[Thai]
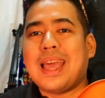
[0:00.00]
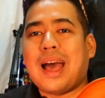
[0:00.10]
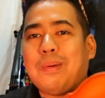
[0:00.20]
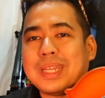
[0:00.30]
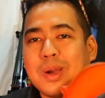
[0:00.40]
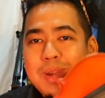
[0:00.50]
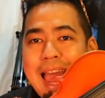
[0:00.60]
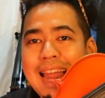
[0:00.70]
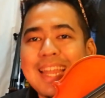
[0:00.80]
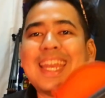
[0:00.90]
เอามาจากกระ
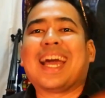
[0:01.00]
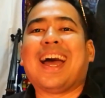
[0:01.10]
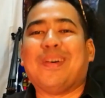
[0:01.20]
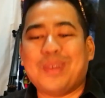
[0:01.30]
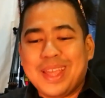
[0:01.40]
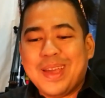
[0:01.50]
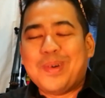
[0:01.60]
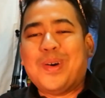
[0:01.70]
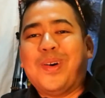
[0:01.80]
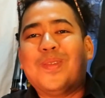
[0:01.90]
ดังเลยนะครับ
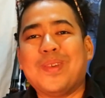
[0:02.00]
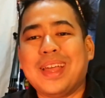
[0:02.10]
ผม